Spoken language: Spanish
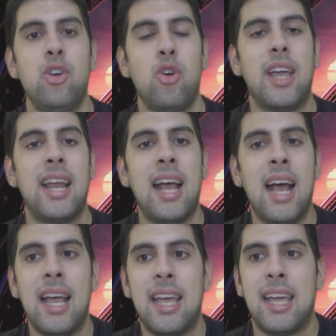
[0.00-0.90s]
lo que
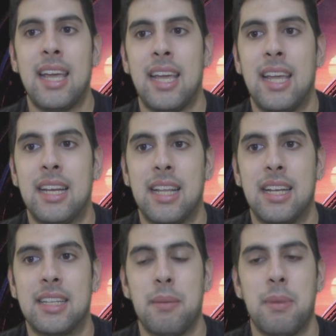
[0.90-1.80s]
era eh,
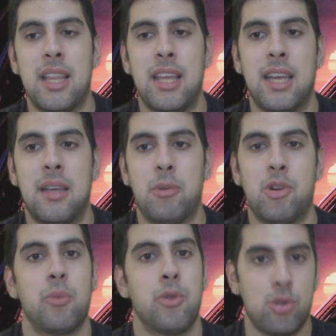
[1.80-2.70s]
el, tema de,
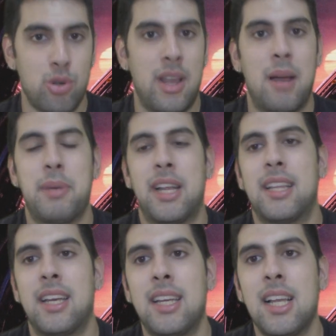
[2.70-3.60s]
bueno, no solo de la
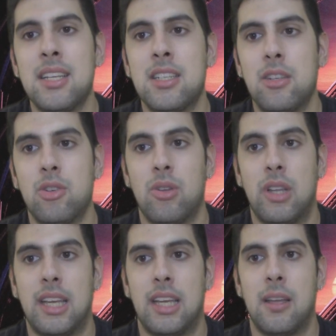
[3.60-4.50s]
piratería,
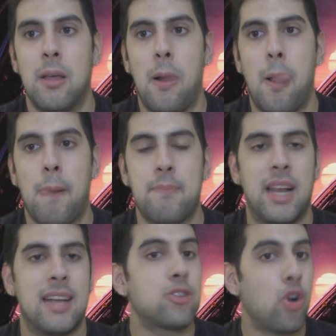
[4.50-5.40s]
sino de,
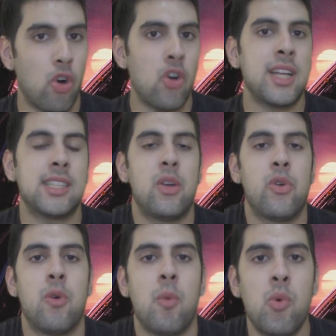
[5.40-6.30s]
de las colonias
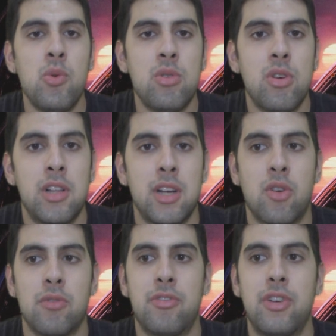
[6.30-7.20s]
del Nuevo Mundo,
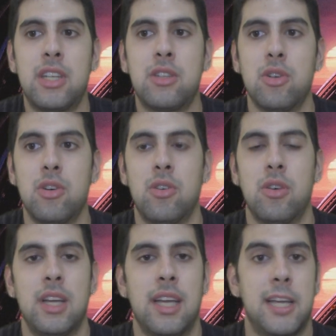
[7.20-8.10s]
del
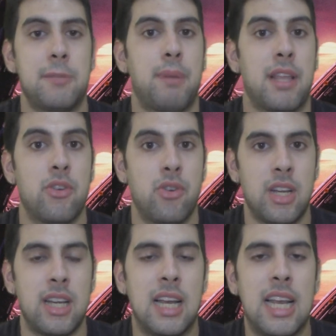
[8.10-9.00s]
conflicto
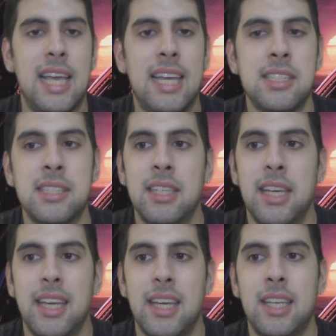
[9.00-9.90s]
español-inglés
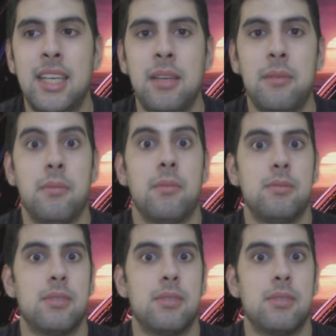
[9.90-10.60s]
y